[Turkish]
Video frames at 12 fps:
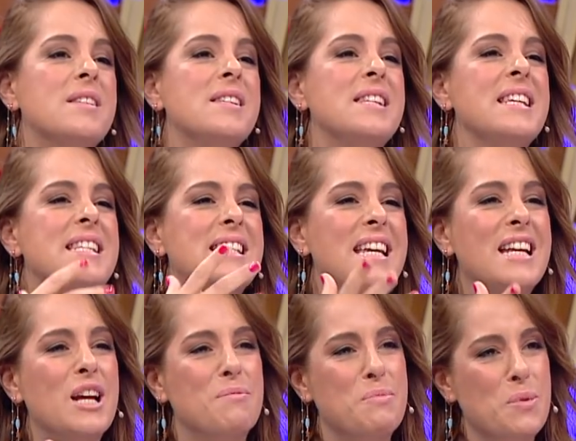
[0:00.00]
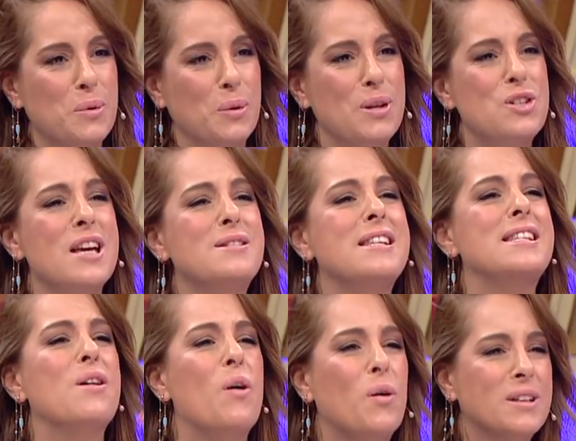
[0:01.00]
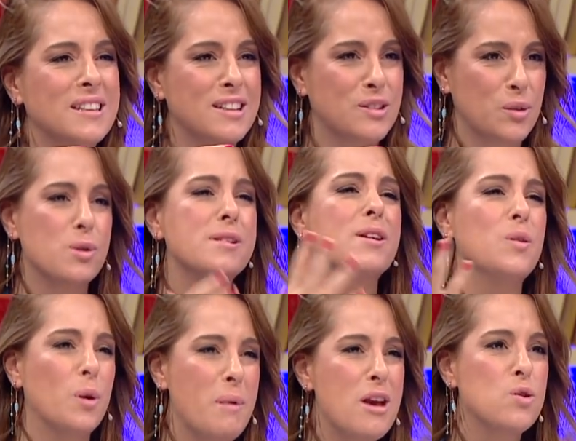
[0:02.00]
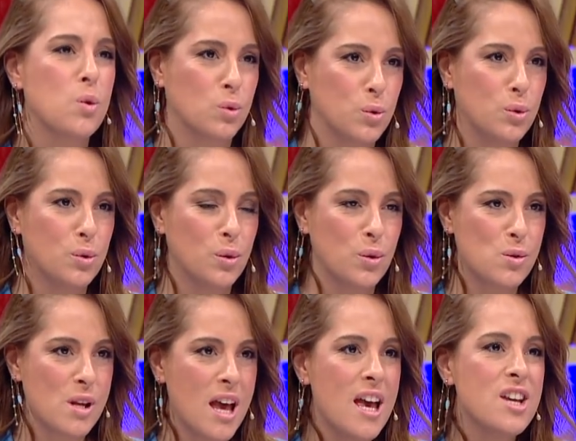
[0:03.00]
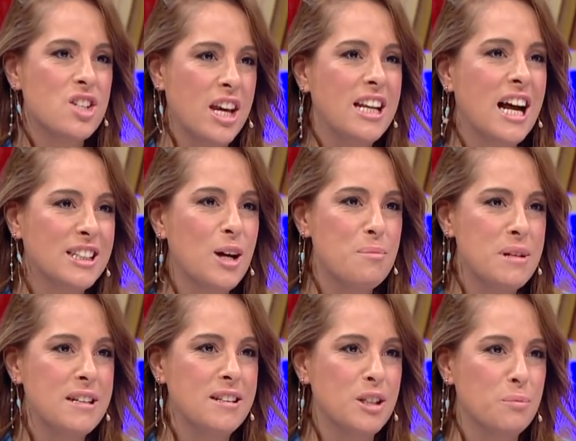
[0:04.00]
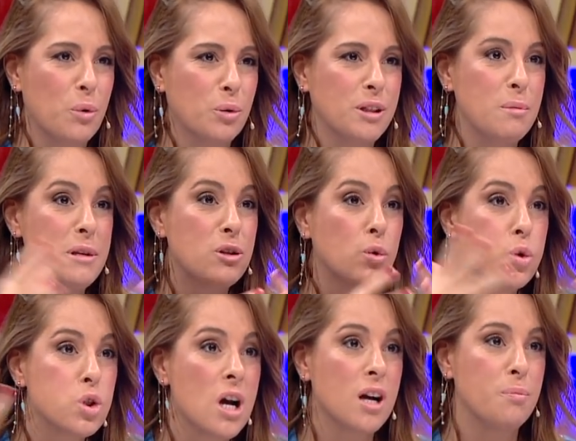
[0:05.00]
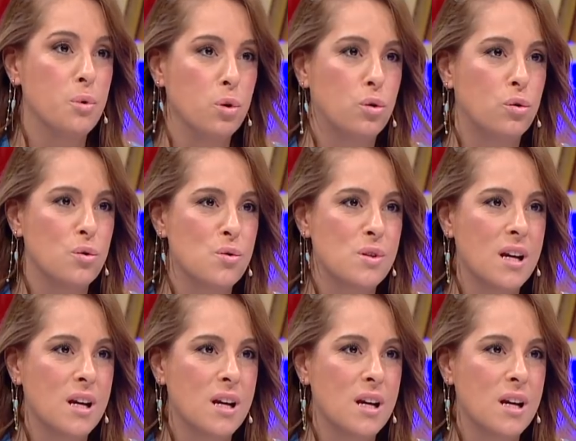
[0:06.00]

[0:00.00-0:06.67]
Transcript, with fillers: sizi izleyerek büyüdük. İşte sizi oradan hatırlıyoruz. Sanıyorum en çok duyduğunuz şeylerden biridir bu değil mi? Bir kuşak büyüttünüz